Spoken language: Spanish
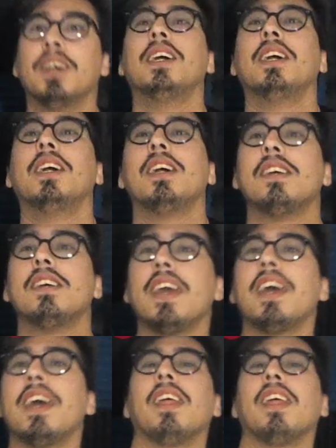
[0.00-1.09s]
Así que,
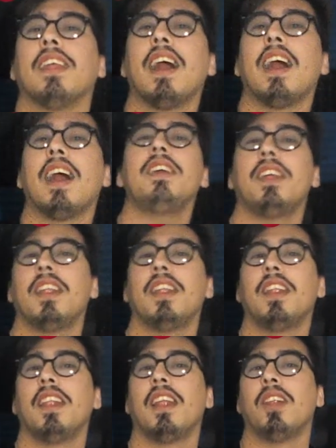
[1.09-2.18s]
Dani, la
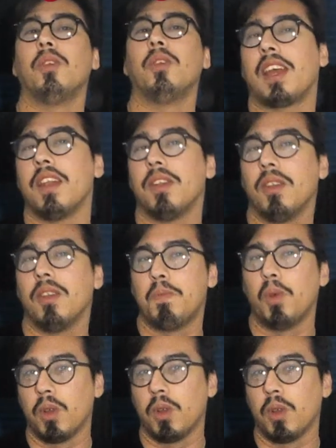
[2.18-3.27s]
lucha que no
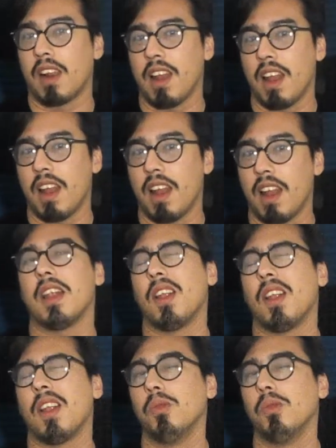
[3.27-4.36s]
pudo ser, la bestia, la
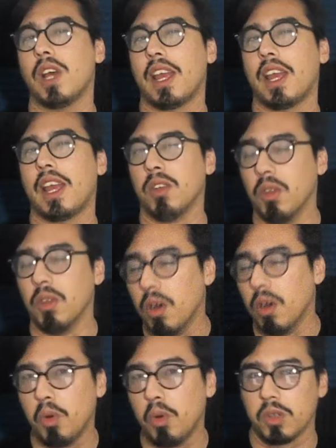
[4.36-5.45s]
lucha que no
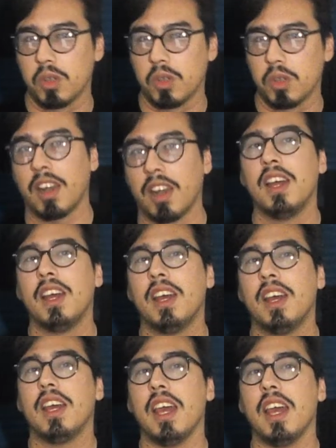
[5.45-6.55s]
pudo ser
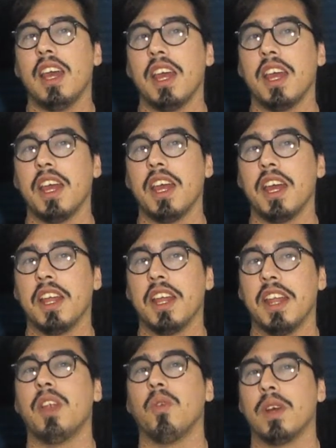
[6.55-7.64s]
en
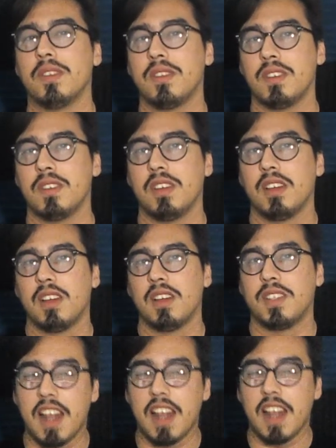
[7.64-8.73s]
Héroes,
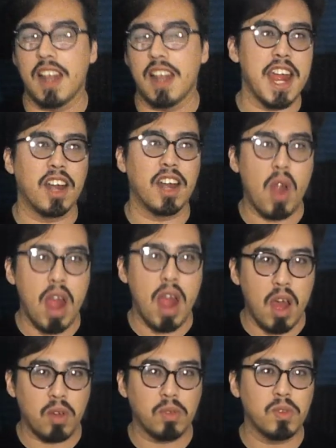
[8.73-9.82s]
será en
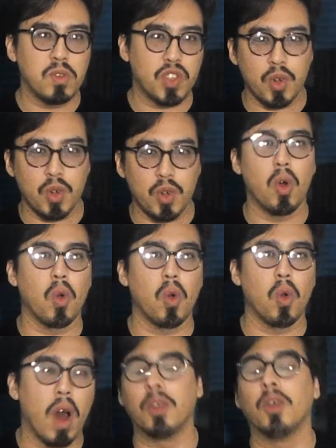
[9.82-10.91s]
Ground Zero
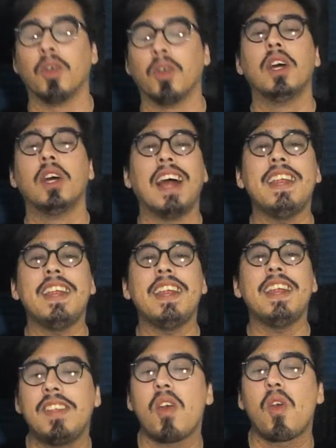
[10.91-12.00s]
4. Dani la
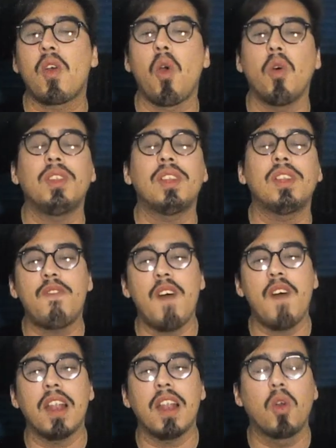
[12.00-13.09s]
Bestia contra
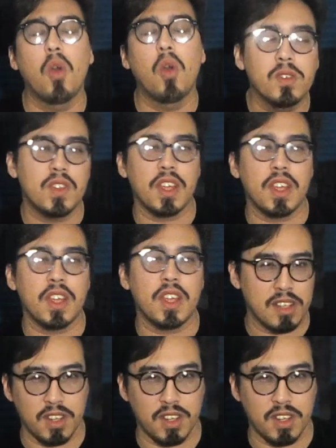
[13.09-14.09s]
Falcón, señora, señor.